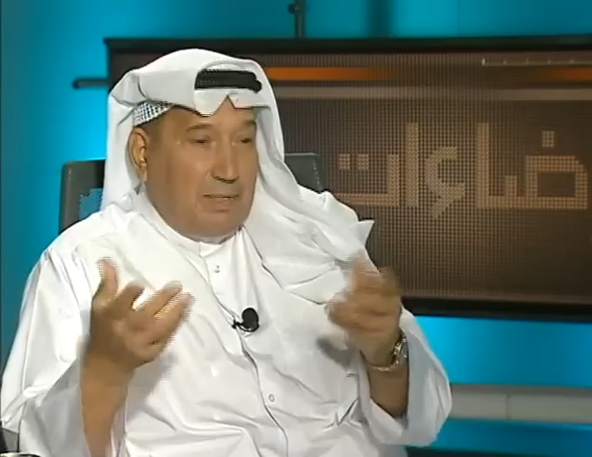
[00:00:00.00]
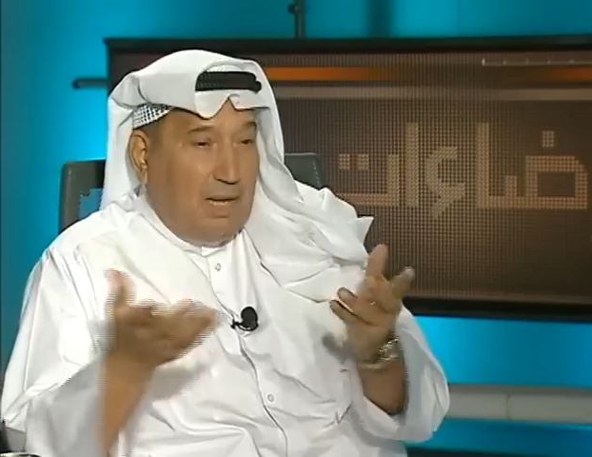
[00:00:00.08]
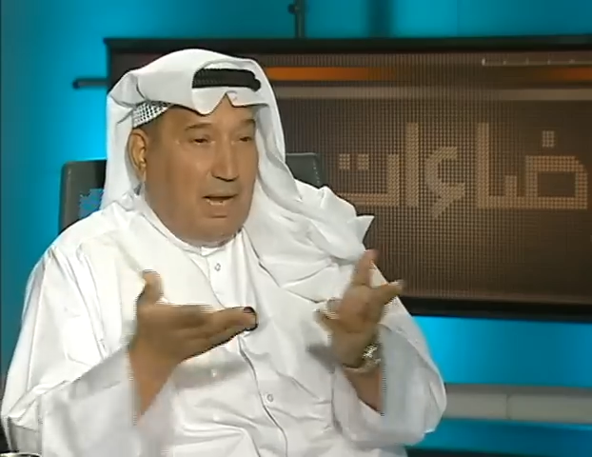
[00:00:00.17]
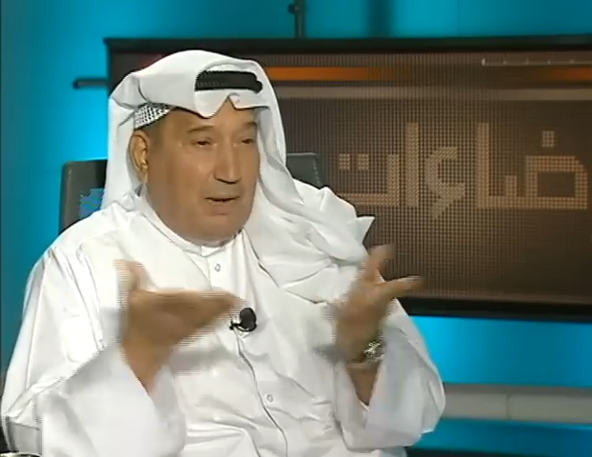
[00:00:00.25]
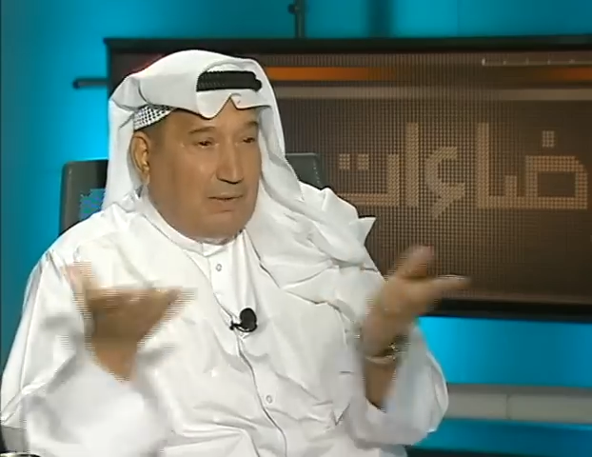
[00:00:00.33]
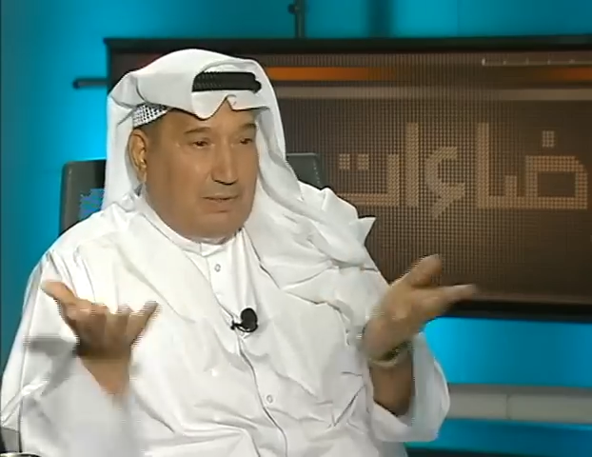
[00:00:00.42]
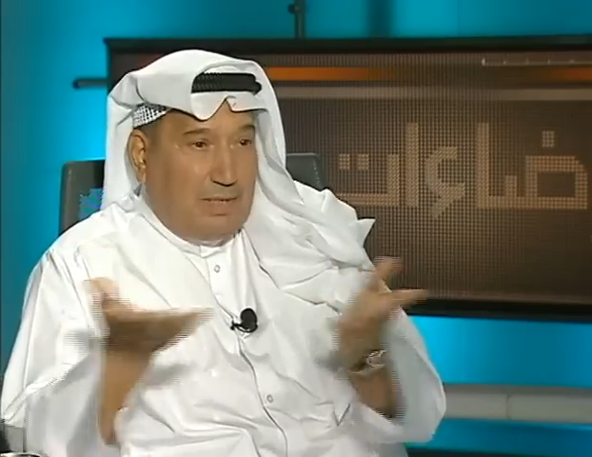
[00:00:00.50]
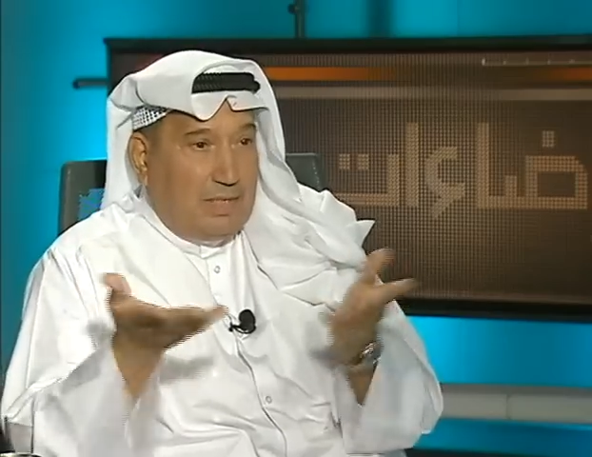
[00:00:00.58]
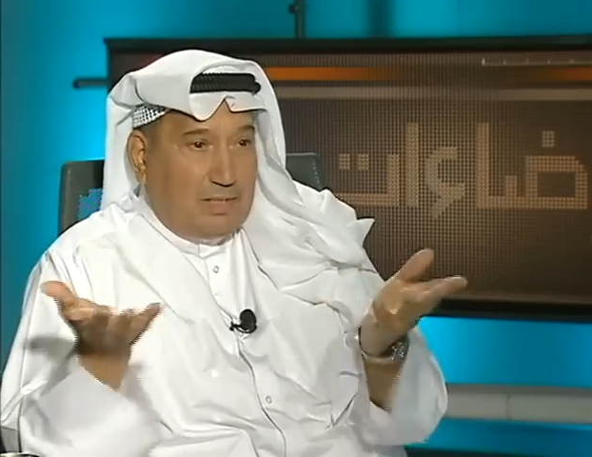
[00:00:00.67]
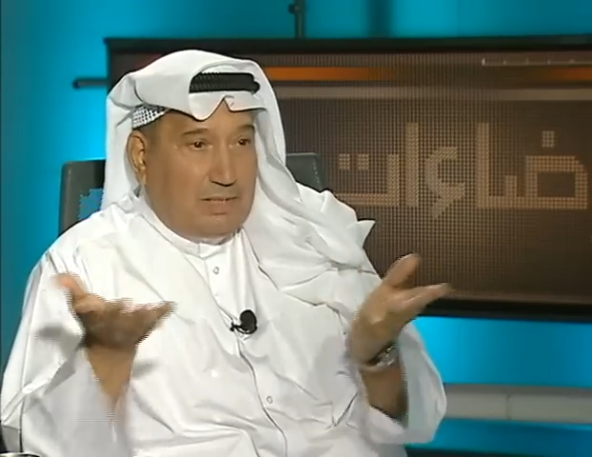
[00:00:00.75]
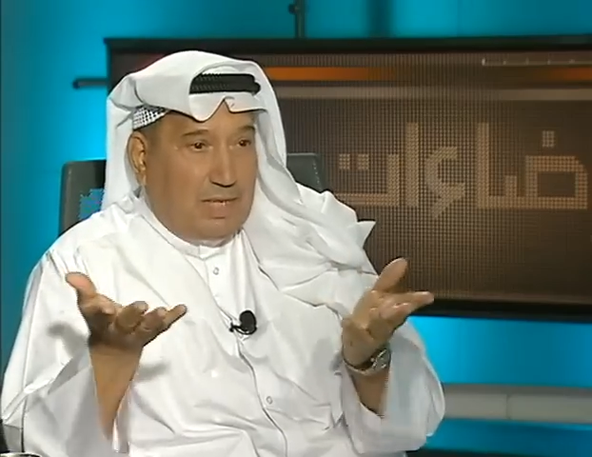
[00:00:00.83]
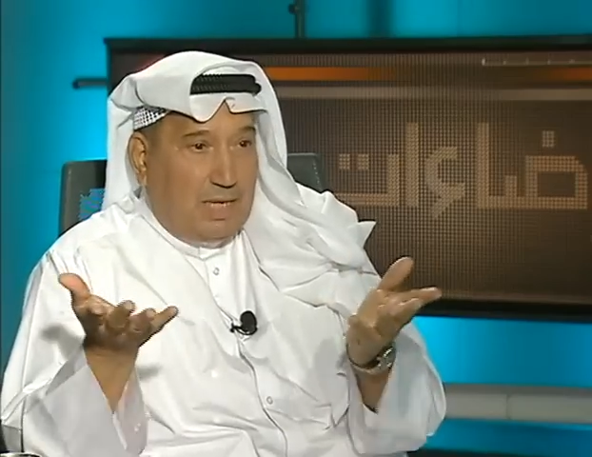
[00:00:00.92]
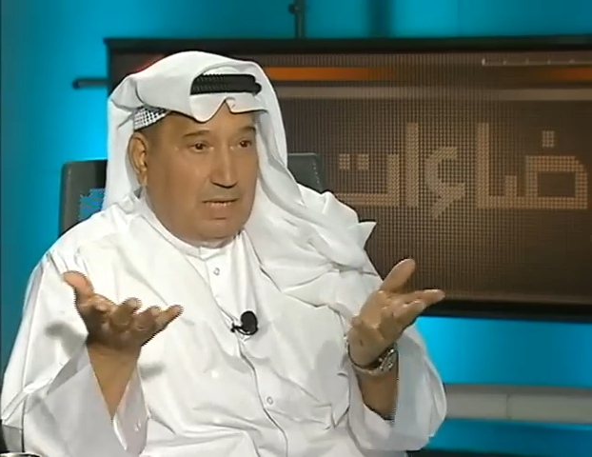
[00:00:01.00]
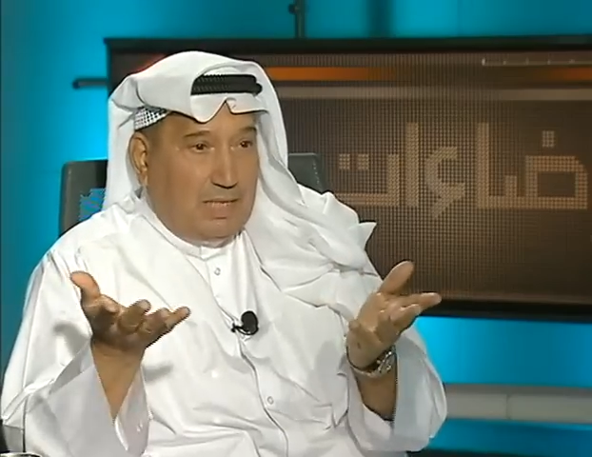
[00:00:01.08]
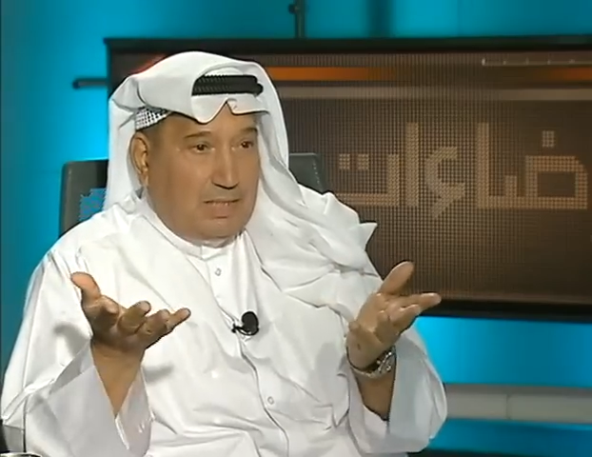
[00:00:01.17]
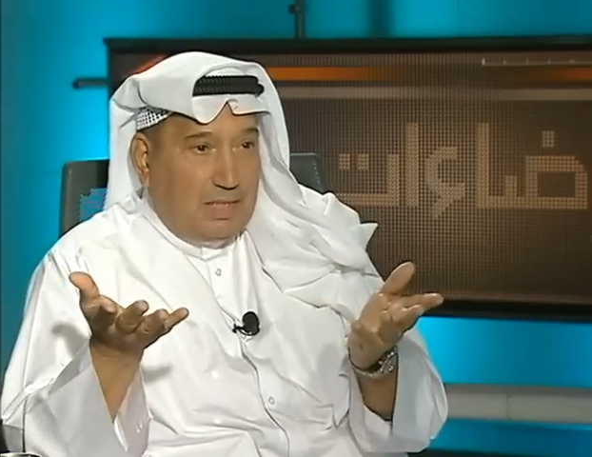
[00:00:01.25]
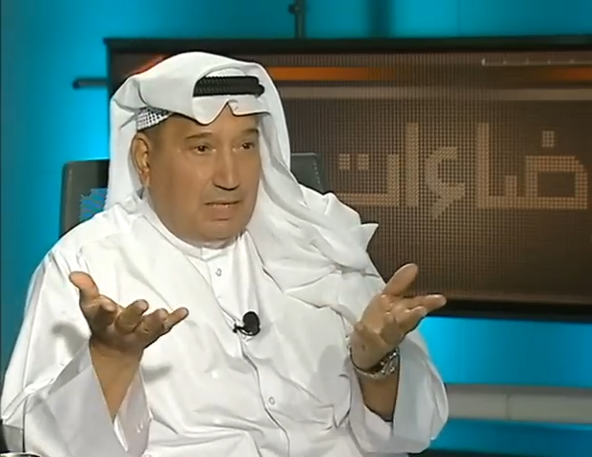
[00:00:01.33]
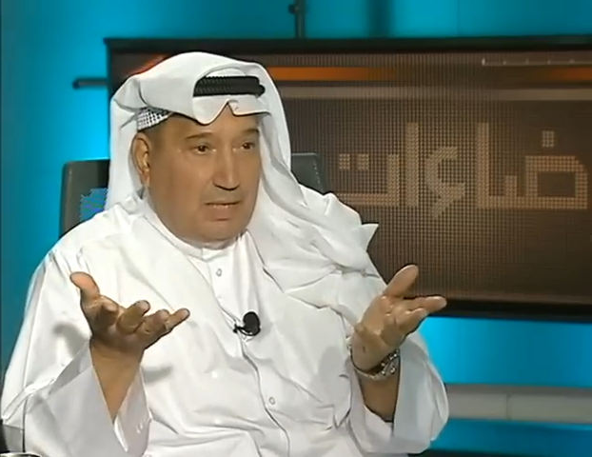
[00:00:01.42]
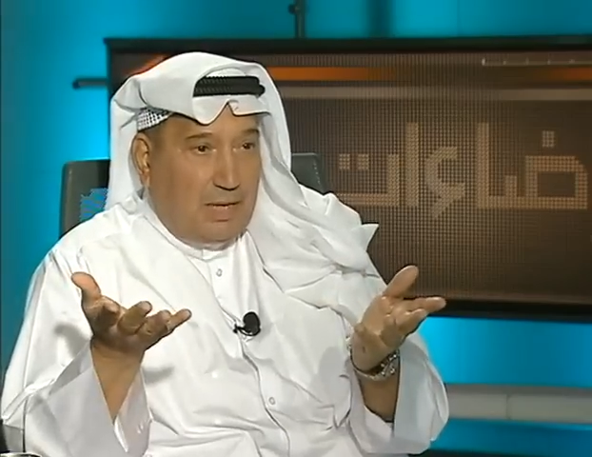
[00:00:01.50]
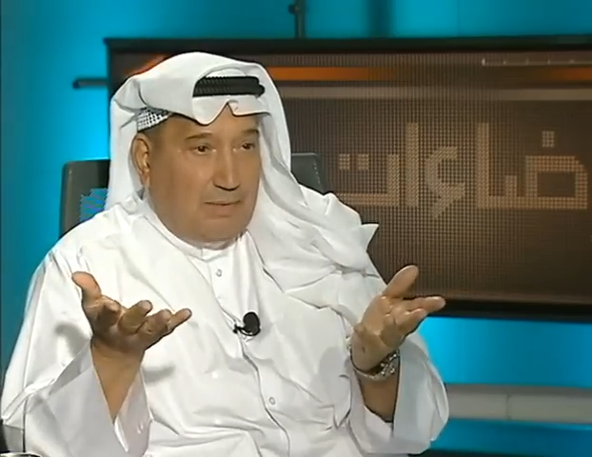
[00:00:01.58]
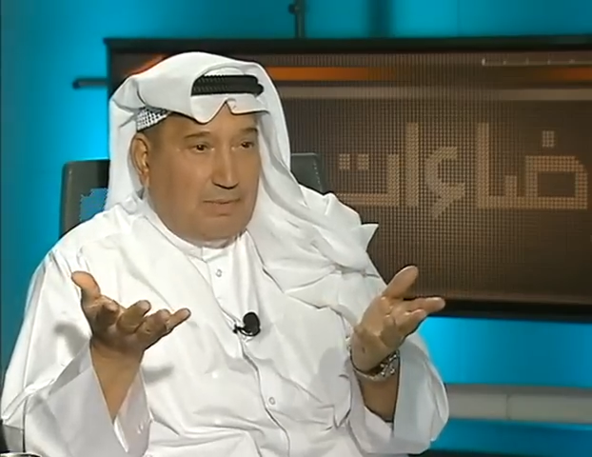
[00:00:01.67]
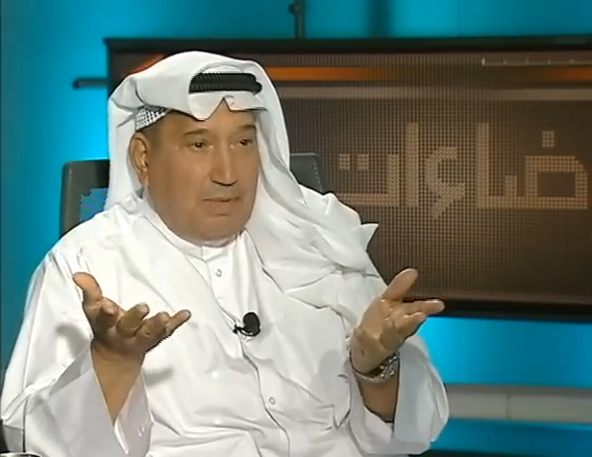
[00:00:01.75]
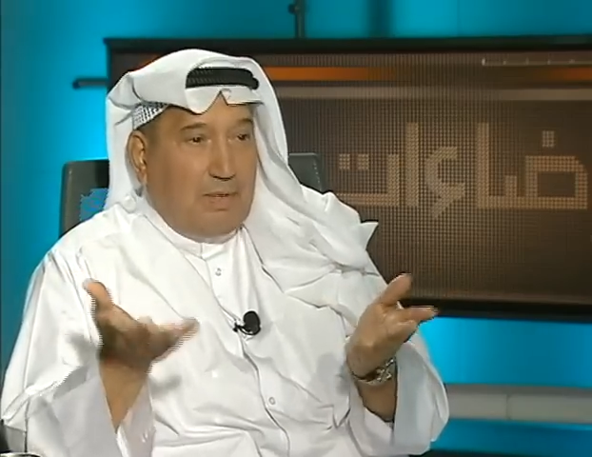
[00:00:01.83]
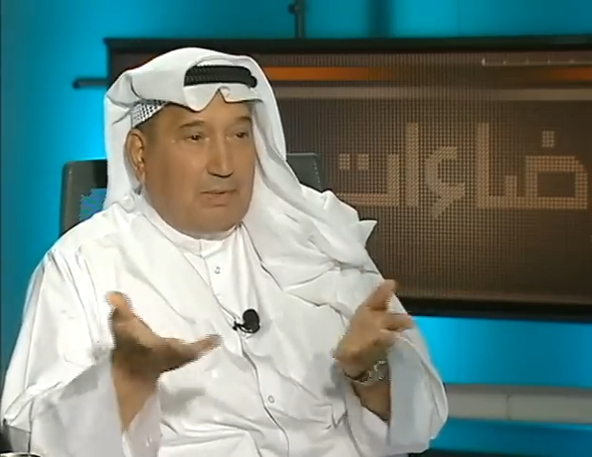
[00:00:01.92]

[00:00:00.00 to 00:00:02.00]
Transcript: تحاول تحل اشكاليه الارهاب